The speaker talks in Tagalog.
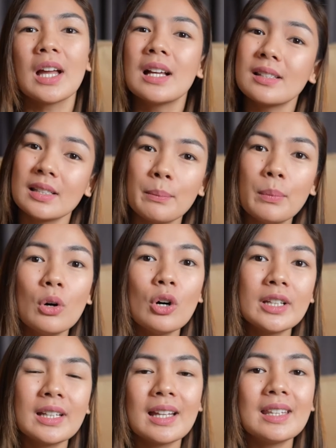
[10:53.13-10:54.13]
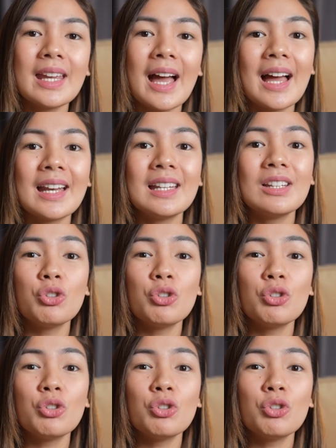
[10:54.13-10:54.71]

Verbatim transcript: sabon, ganyan.